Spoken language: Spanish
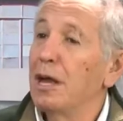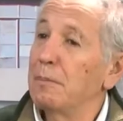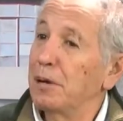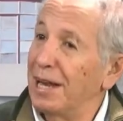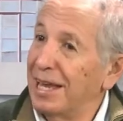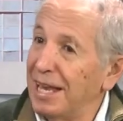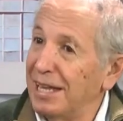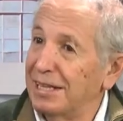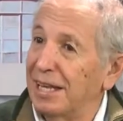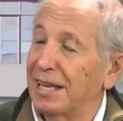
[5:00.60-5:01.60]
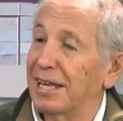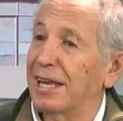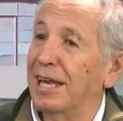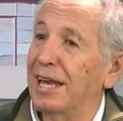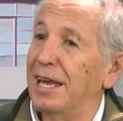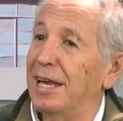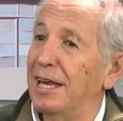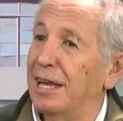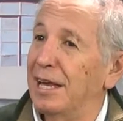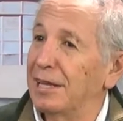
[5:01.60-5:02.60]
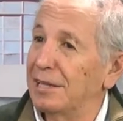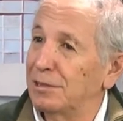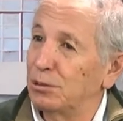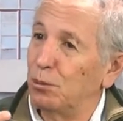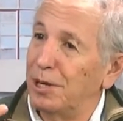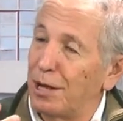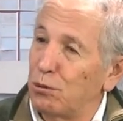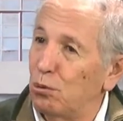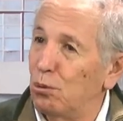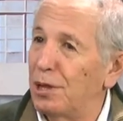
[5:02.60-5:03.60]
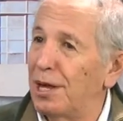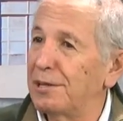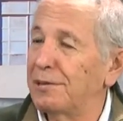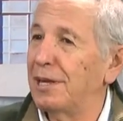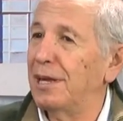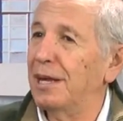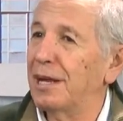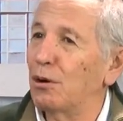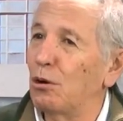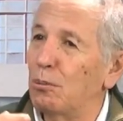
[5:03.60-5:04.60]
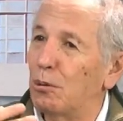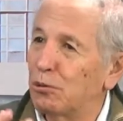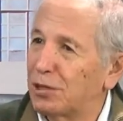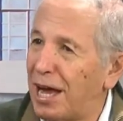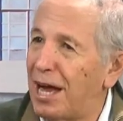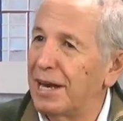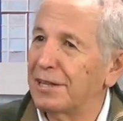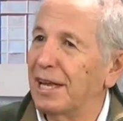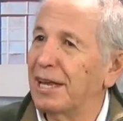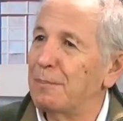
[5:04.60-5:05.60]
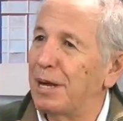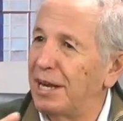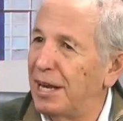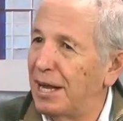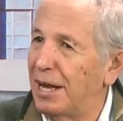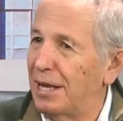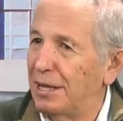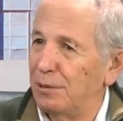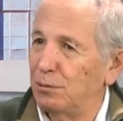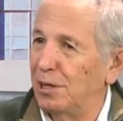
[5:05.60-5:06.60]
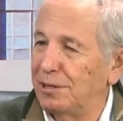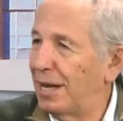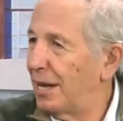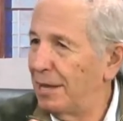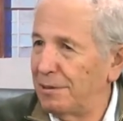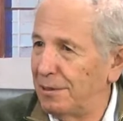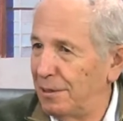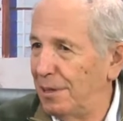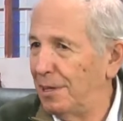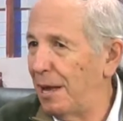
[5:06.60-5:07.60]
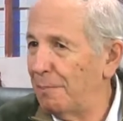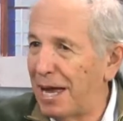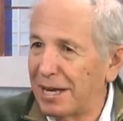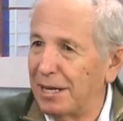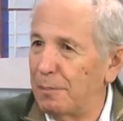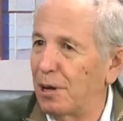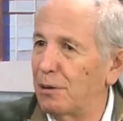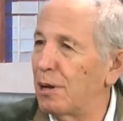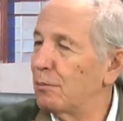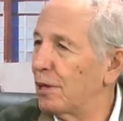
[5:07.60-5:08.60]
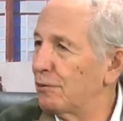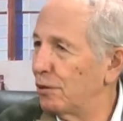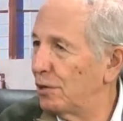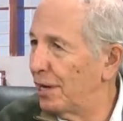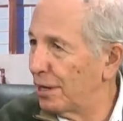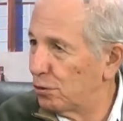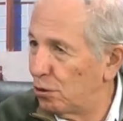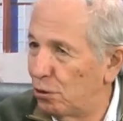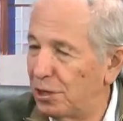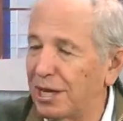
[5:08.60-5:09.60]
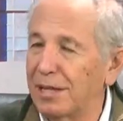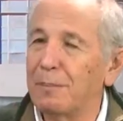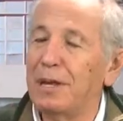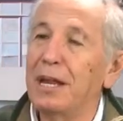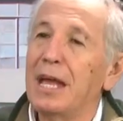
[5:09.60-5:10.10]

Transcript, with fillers: pero la gente que eh, tuviera dudas, eh, cómo votar, de qué manera eh, utilizar las, máquinas, porque hay una votación electrónica también,